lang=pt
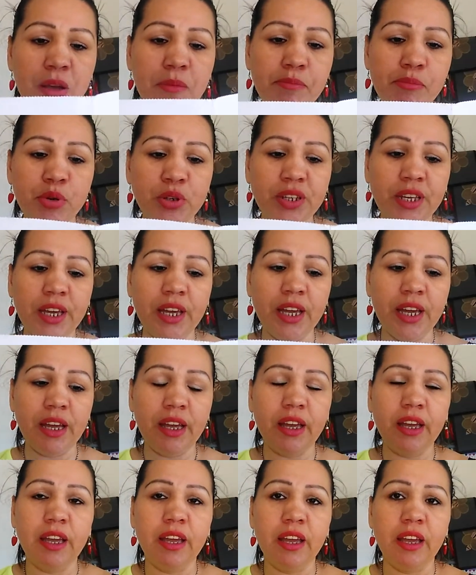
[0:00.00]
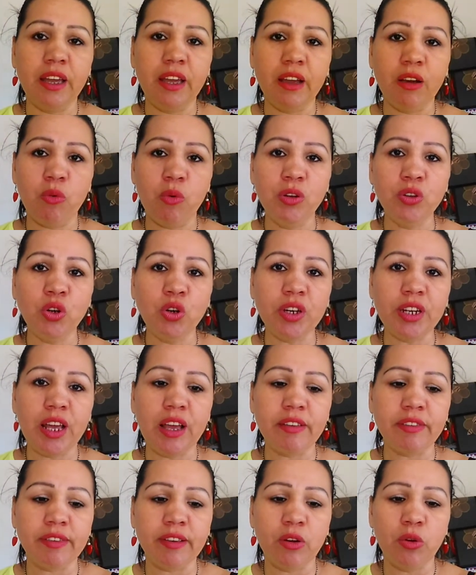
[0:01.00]
Porque eh, quando eu
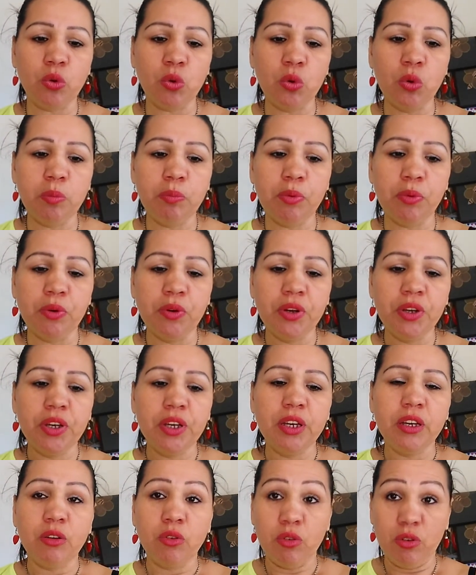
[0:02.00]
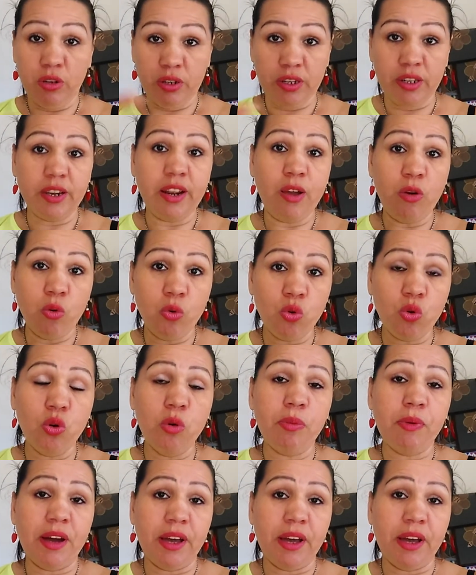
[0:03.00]
criei esse grupo, criei o grupo,